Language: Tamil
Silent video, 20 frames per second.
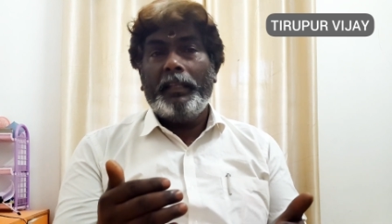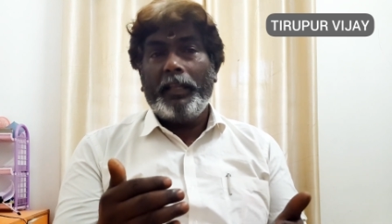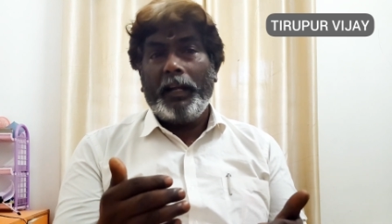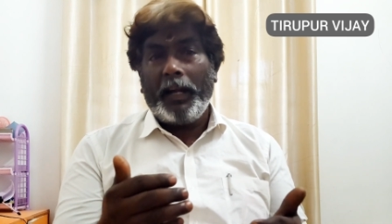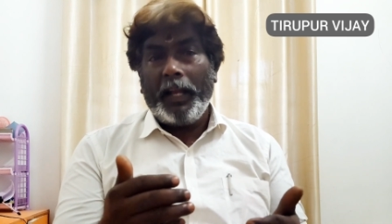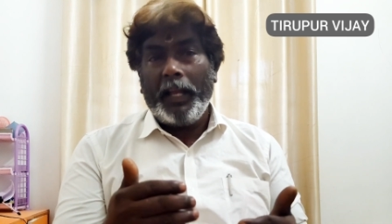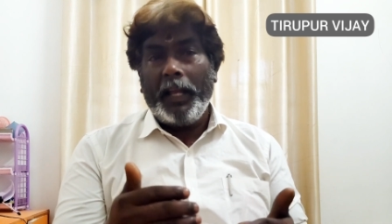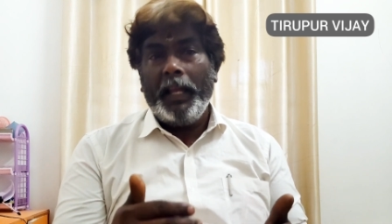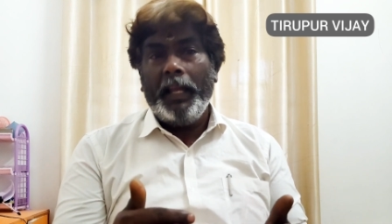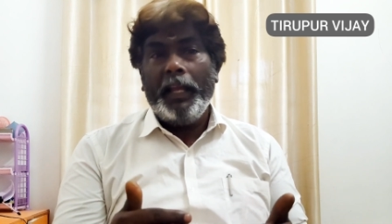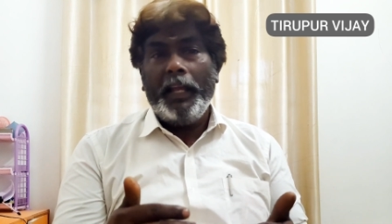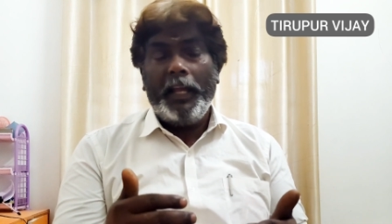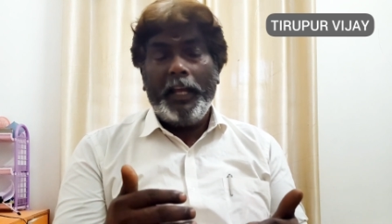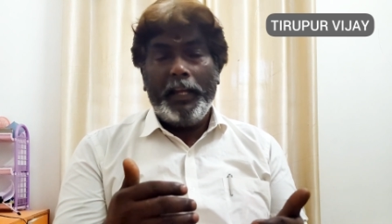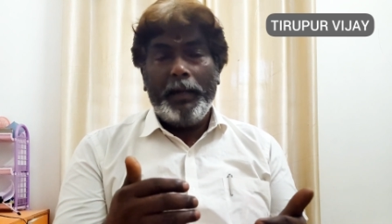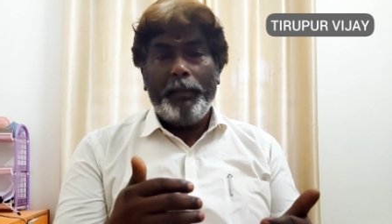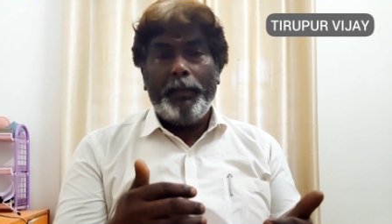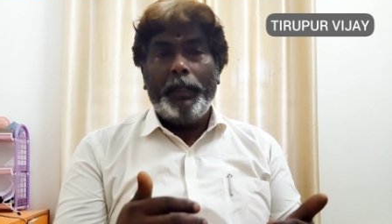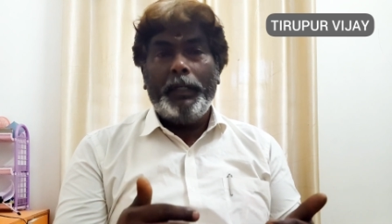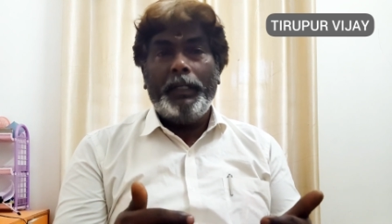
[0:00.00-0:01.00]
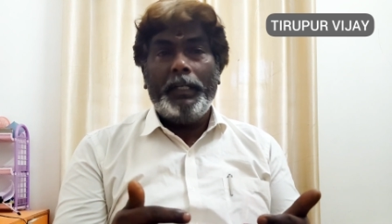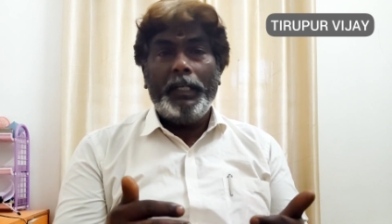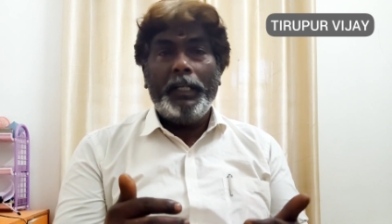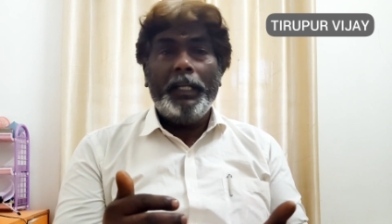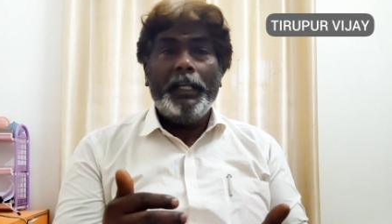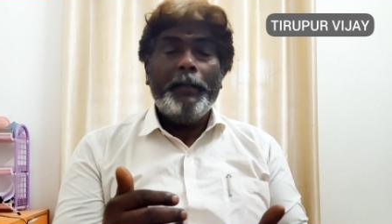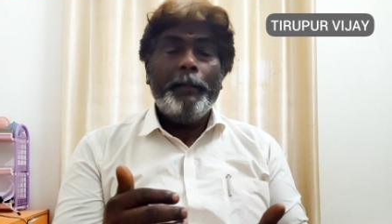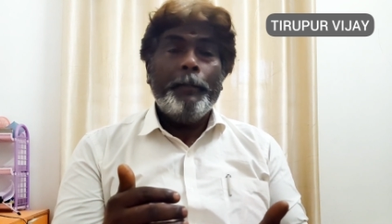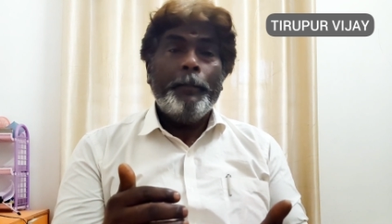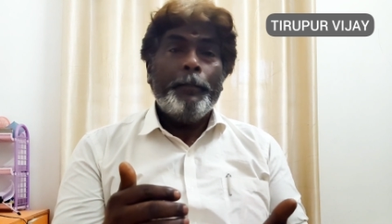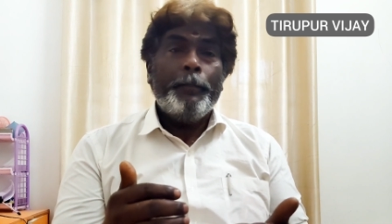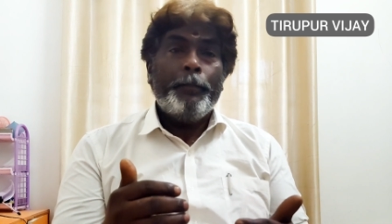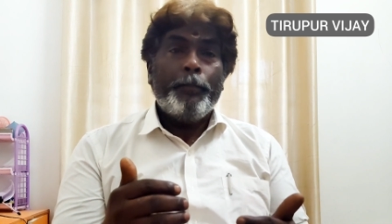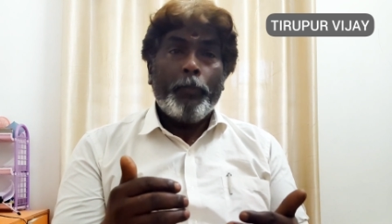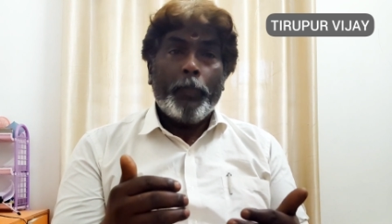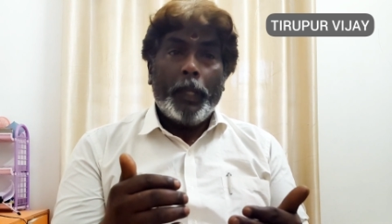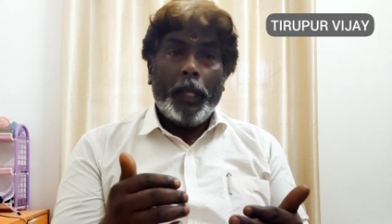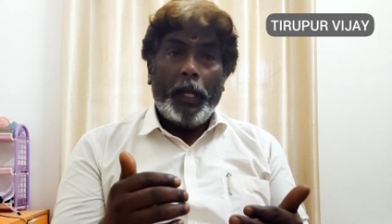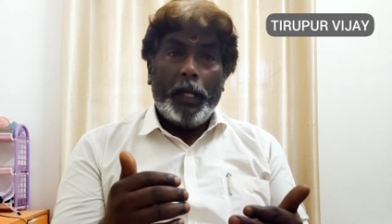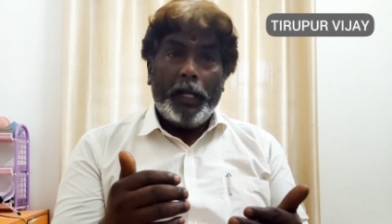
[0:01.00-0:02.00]
தடை ஏற்பட்டு
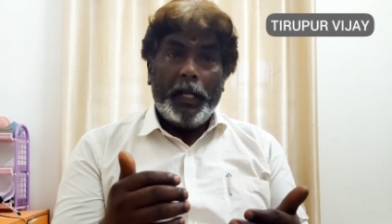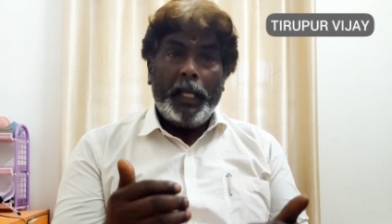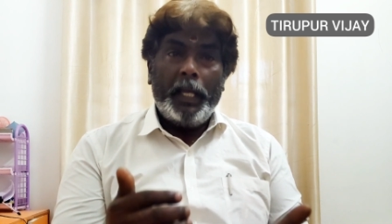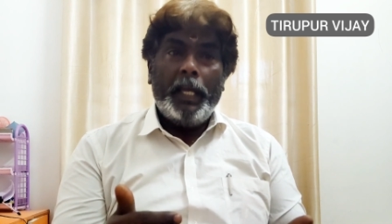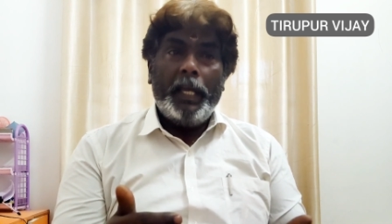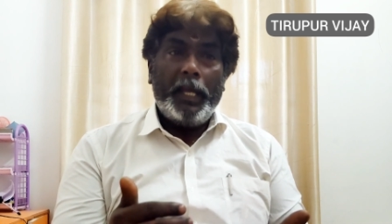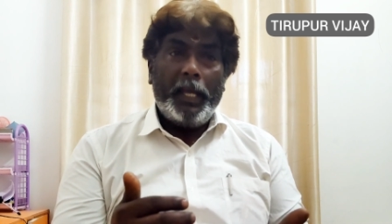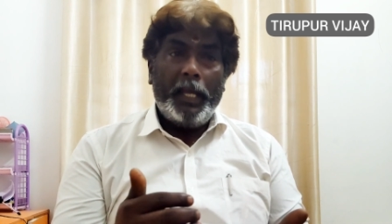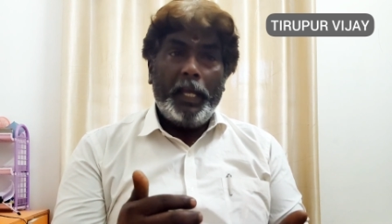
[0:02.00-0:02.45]
அங்கே